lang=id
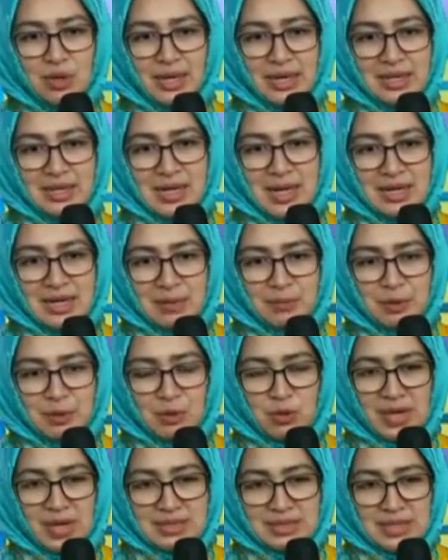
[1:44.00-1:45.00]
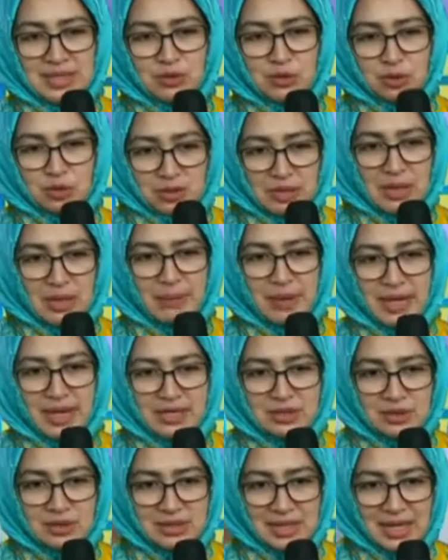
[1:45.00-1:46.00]
mulai dari penugasan turun ke
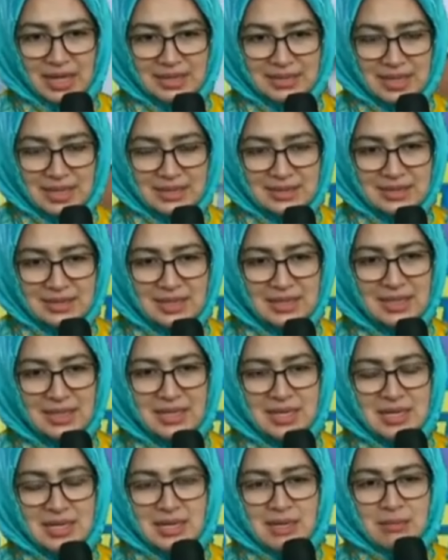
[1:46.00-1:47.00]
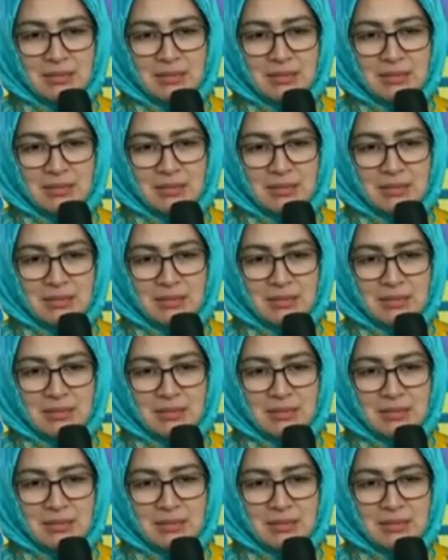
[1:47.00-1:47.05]
lapangan sosialisasi,